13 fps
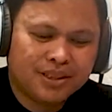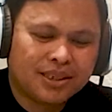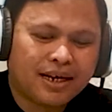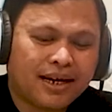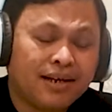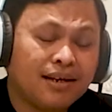
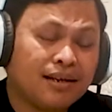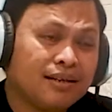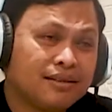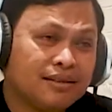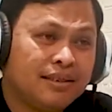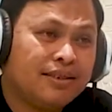Israel
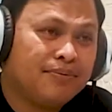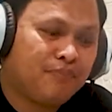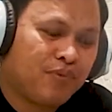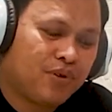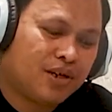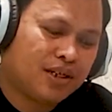mm -mm. ya.
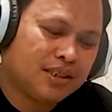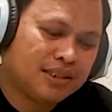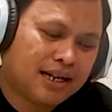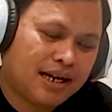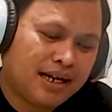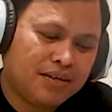Orang
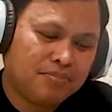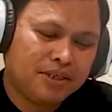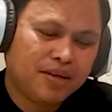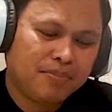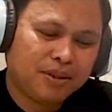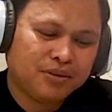Israel
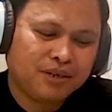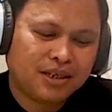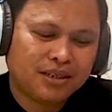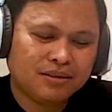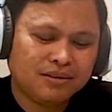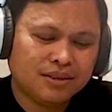menyapa
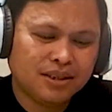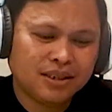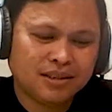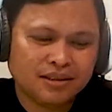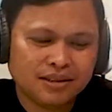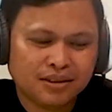Tuhan itu
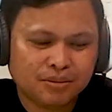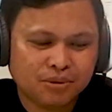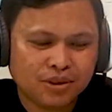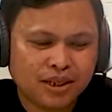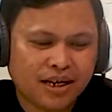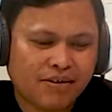dengan
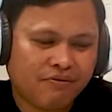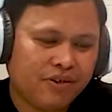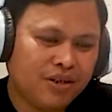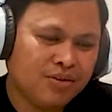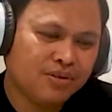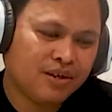sebutan
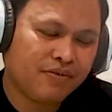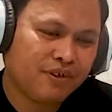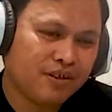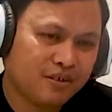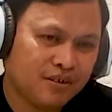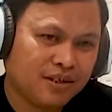Avinu.
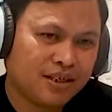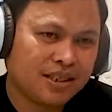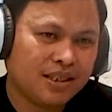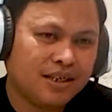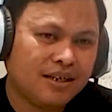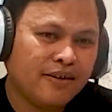Avinu itu
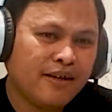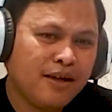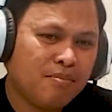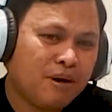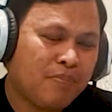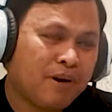artinya
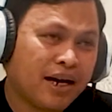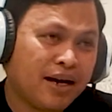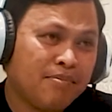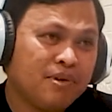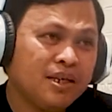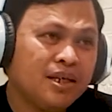
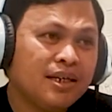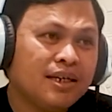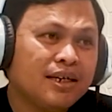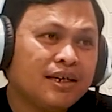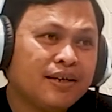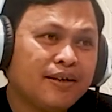Bapak kami.
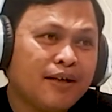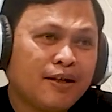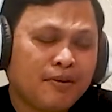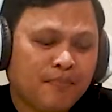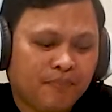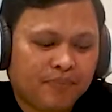Mm -mm.